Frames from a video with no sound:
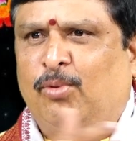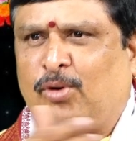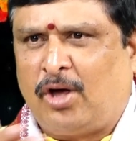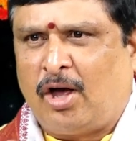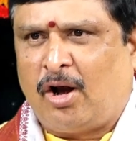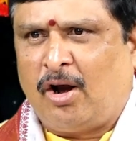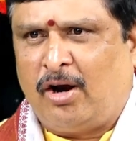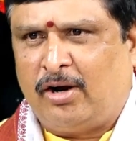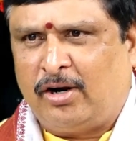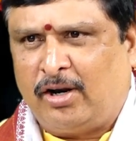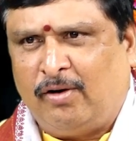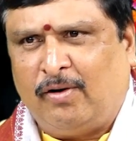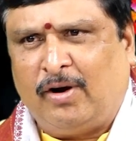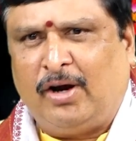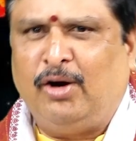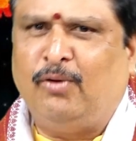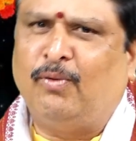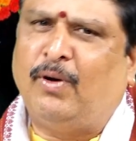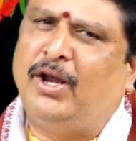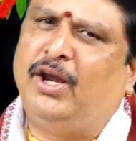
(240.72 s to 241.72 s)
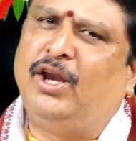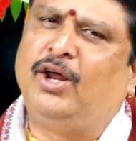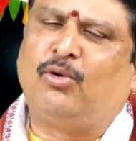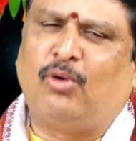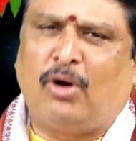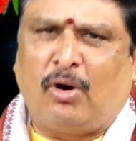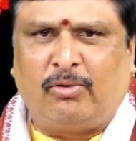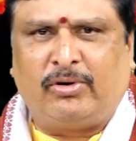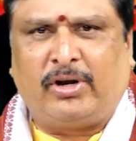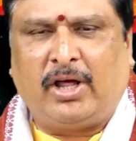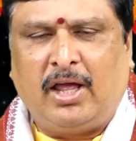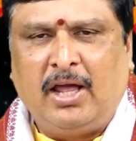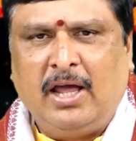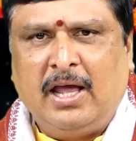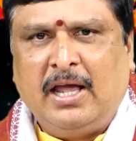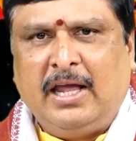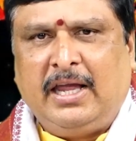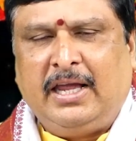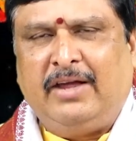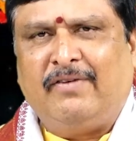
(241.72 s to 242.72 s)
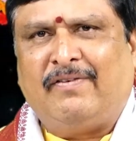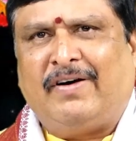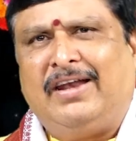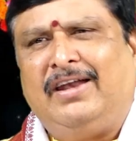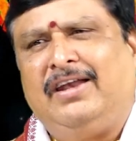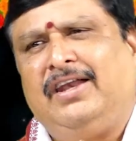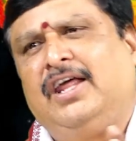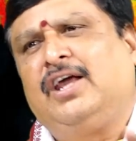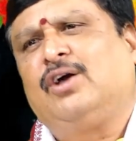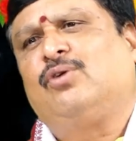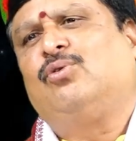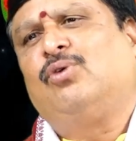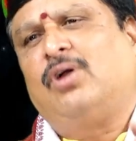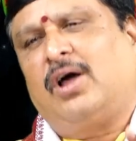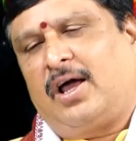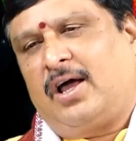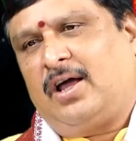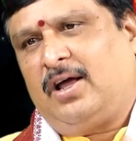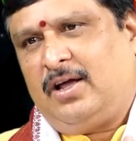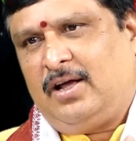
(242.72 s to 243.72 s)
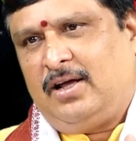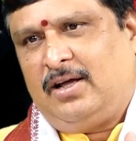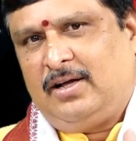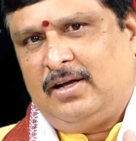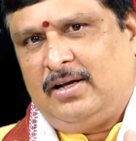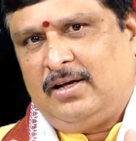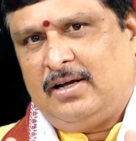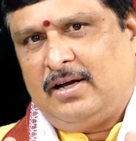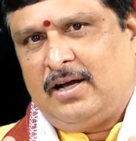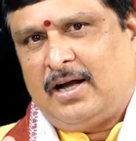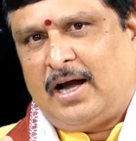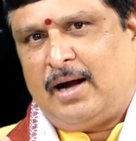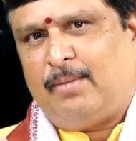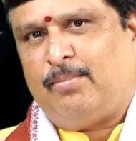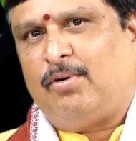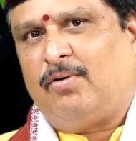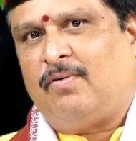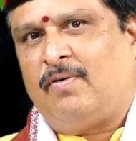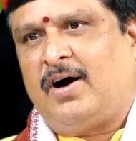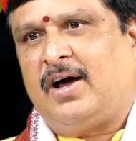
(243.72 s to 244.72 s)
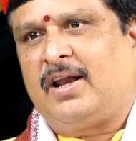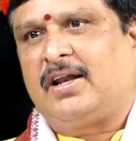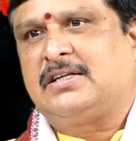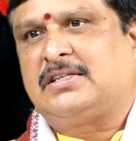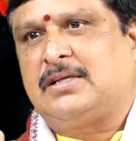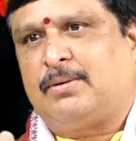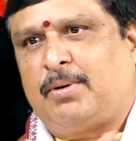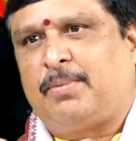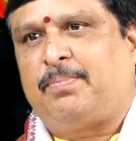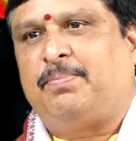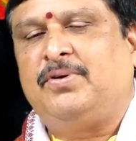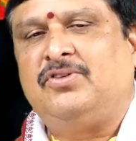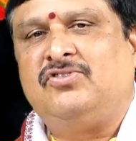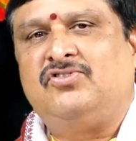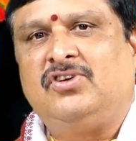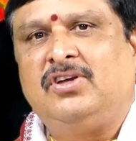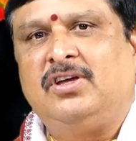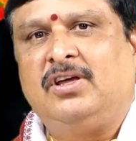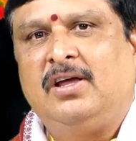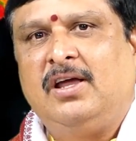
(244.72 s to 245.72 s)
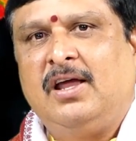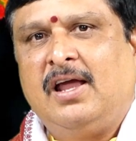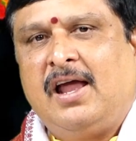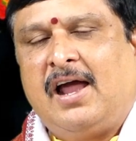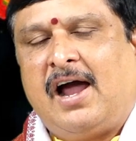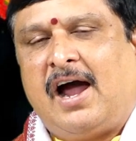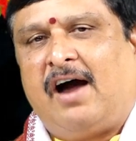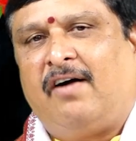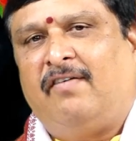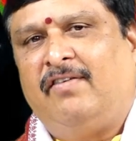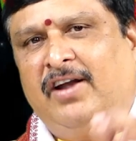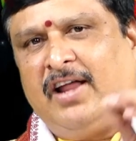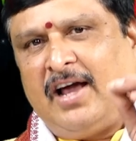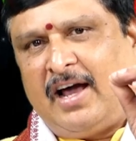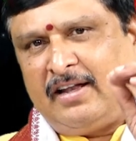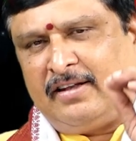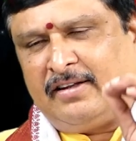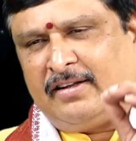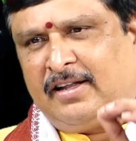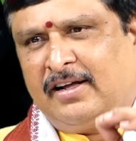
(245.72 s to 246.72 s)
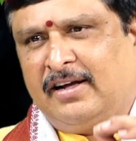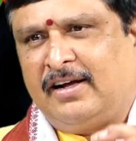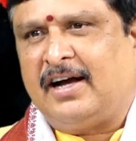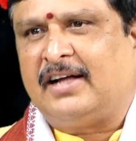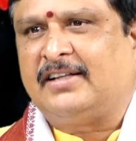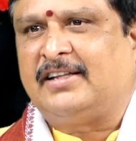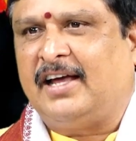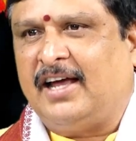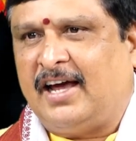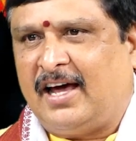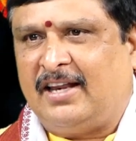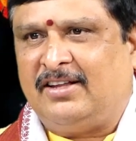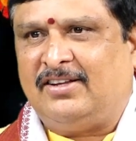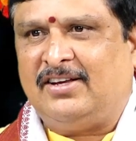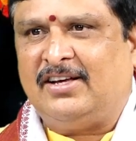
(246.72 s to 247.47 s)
ముక్కేరలో అంటారు ఇవన్నీ కూడా ఉంటాయి ఇవన్నీ కూడా అమ్మవారికి సమర్పించి ఆవిడని అందంగా తయారు